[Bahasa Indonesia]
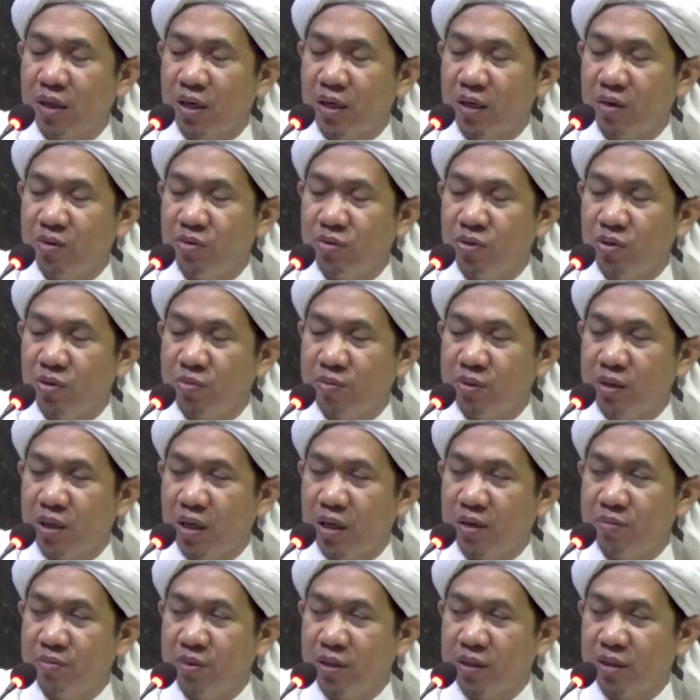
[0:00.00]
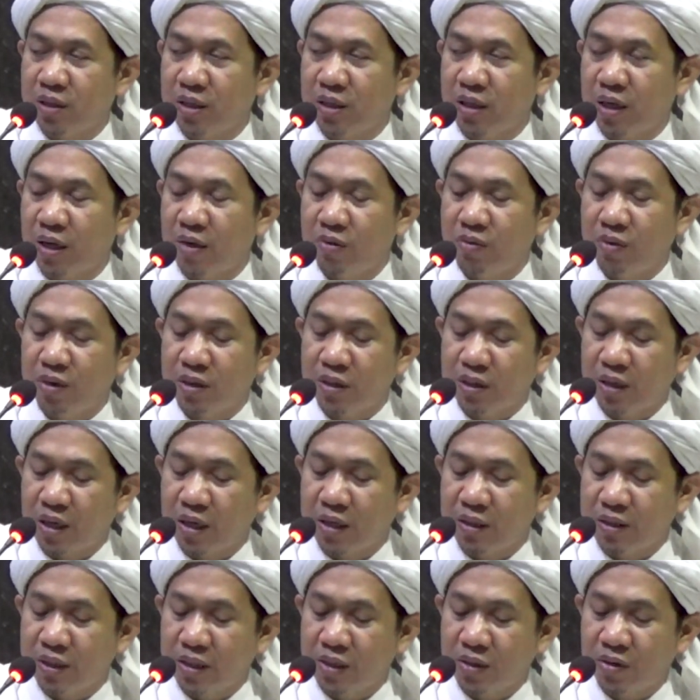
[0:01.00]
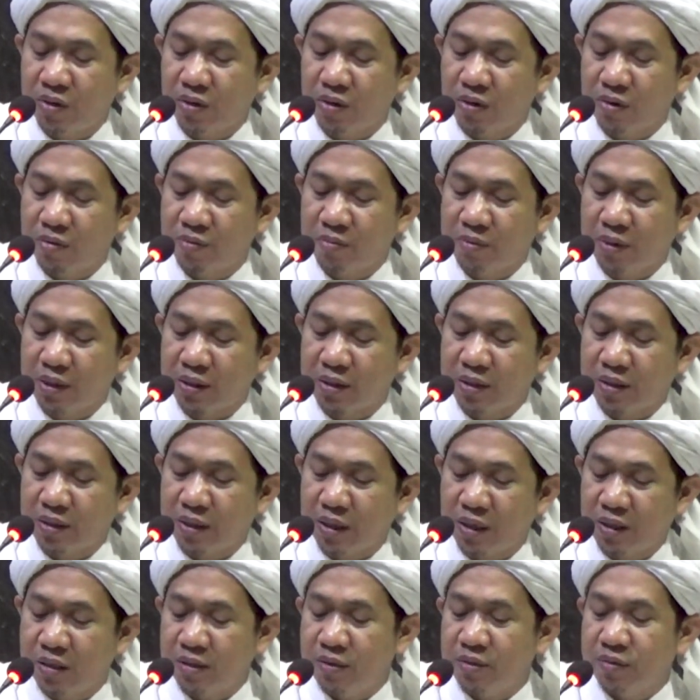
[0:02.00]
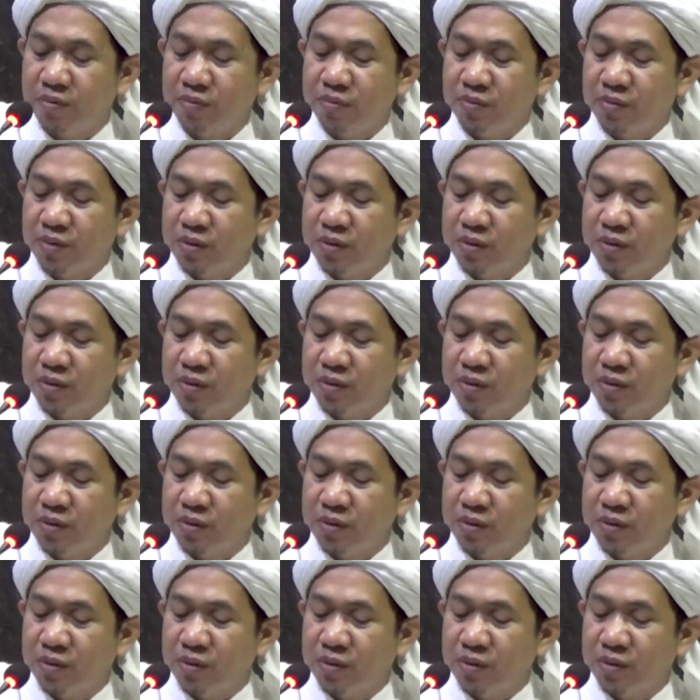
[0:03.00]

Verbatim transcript: karena untuk menyelamatkan hewan yang dihormatkan